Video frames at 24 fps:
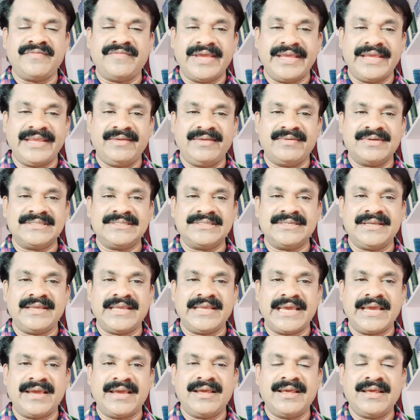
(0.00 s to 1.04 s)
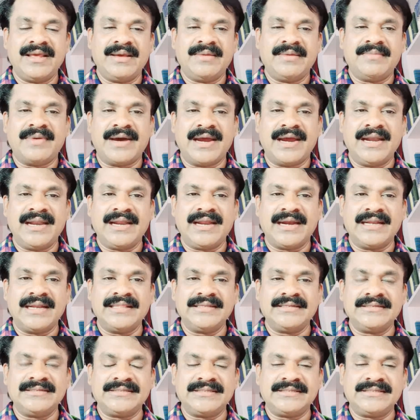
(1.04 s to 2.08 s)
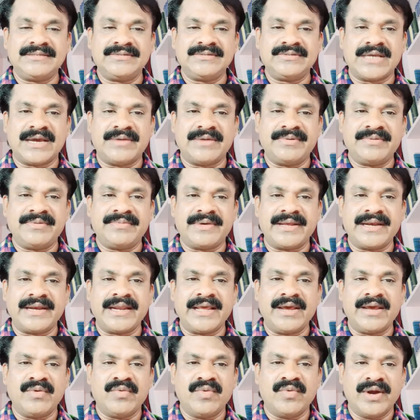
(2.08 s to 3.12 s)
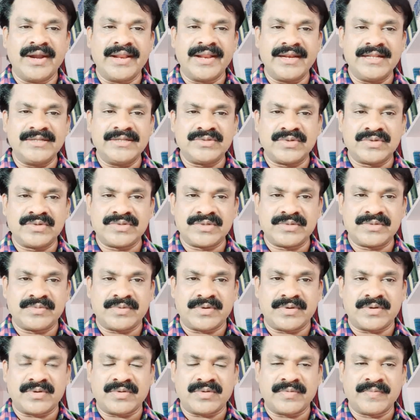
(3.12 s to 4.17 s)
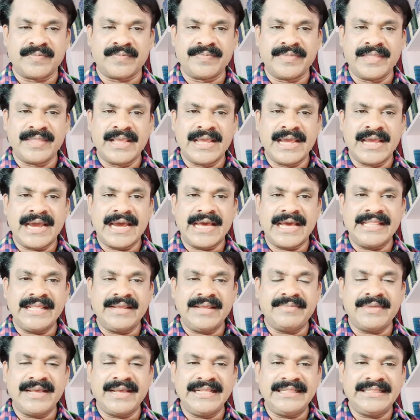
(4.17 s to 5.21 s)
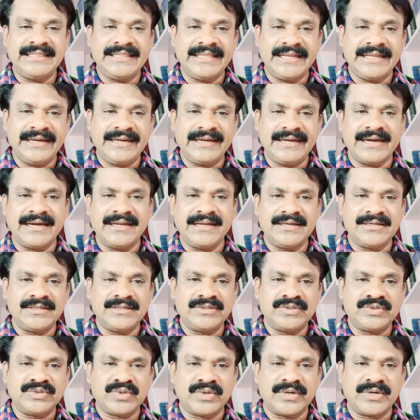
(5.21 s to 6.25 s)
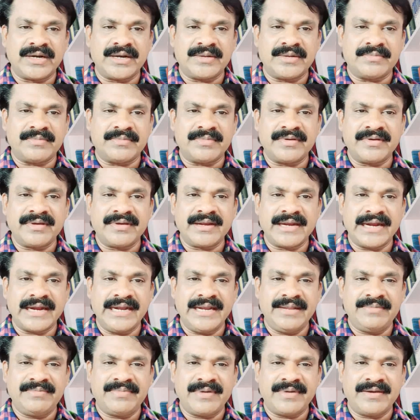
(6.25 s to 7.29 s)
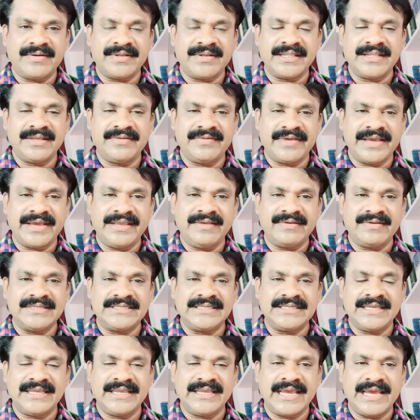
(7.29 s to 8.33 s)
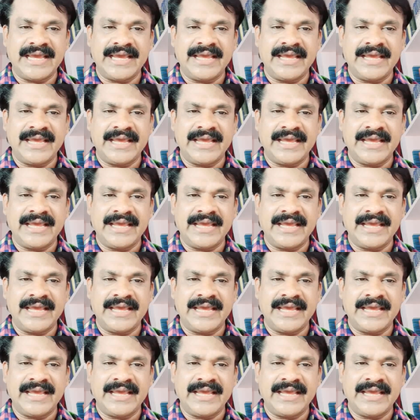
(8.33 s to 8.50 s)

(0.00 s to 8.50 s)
வாங்கி வச்சுக்கிங்க பாலில் கலந்து சாப்பிட்டு பாருங்கள் உடனே போகும் அதே மாதிரி திரிகடுகு சூரணம் கண்டிப்பாக வந்து வாங்கி வச்சுக்கிங்க